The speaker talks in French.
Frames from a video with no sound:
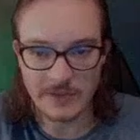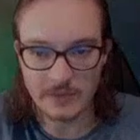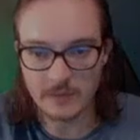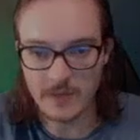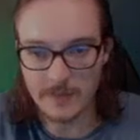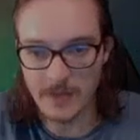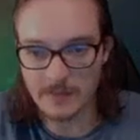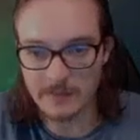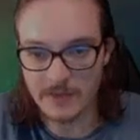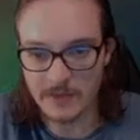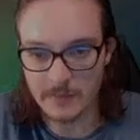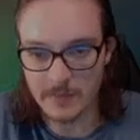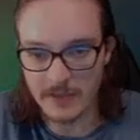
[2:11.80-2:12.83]
découvert Prime
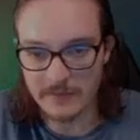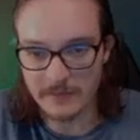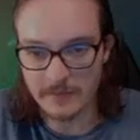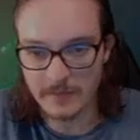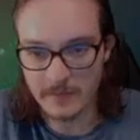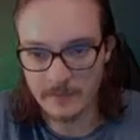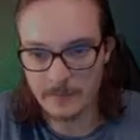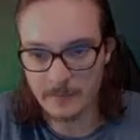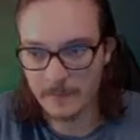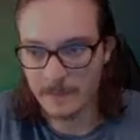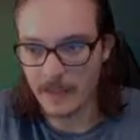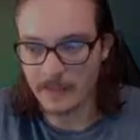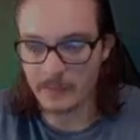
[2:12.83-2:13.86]
Video, par exemple,
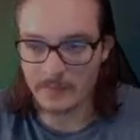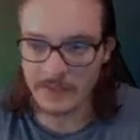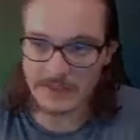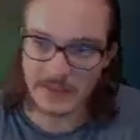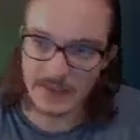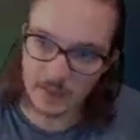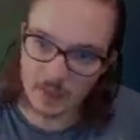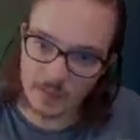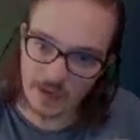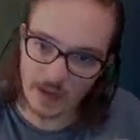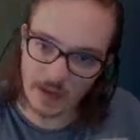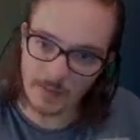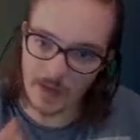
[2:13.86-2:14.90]
ils vont peut-être
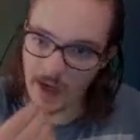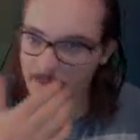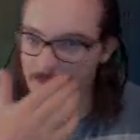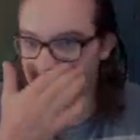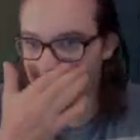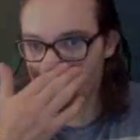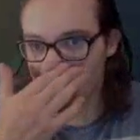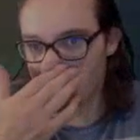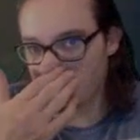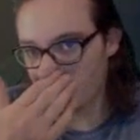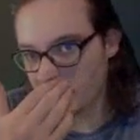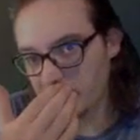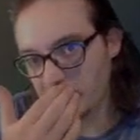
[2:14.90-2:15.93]
découvrir Prime
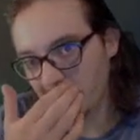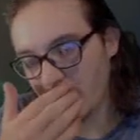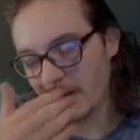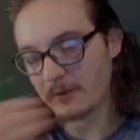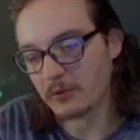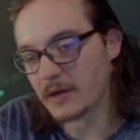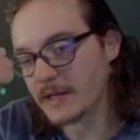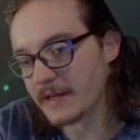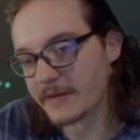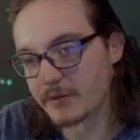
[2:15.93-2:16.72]
Gaming. Ils vont cliquer